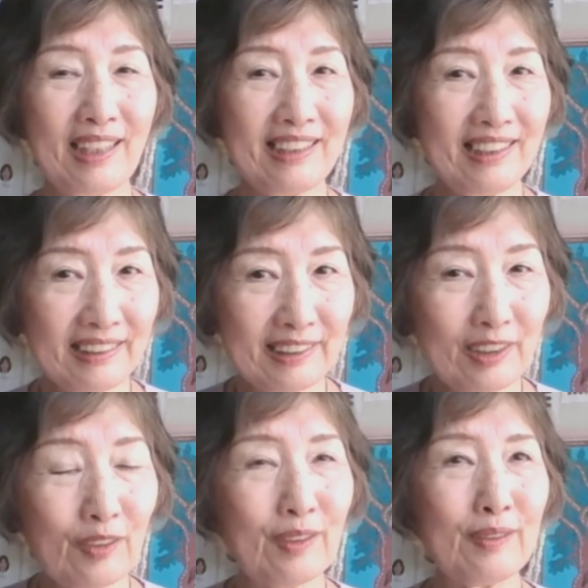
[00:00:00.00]
素敵です
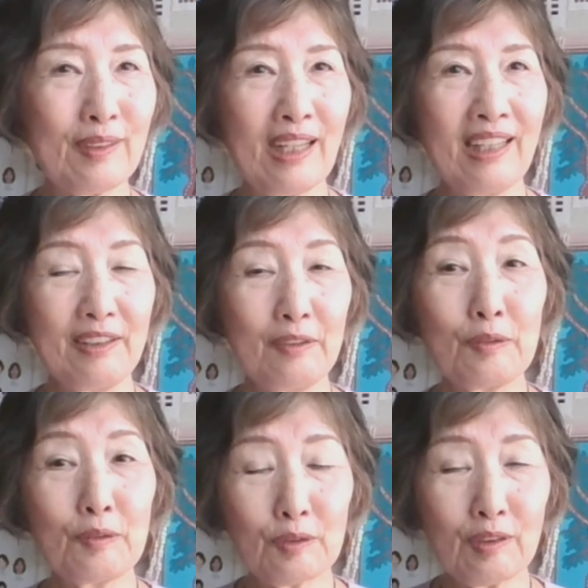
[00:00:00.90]
よって
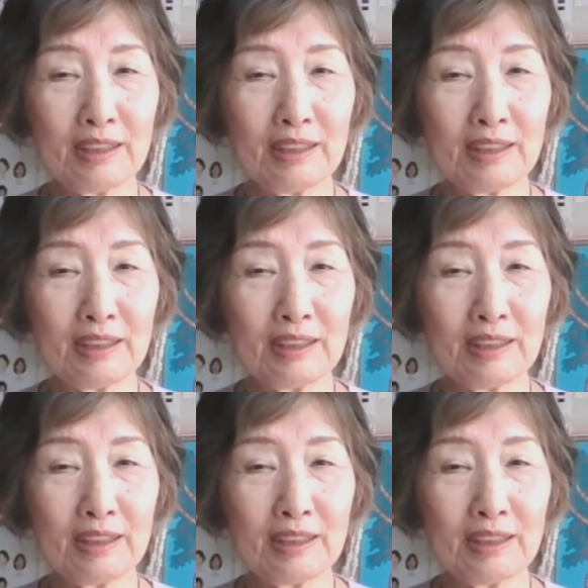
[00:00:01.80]
いうこと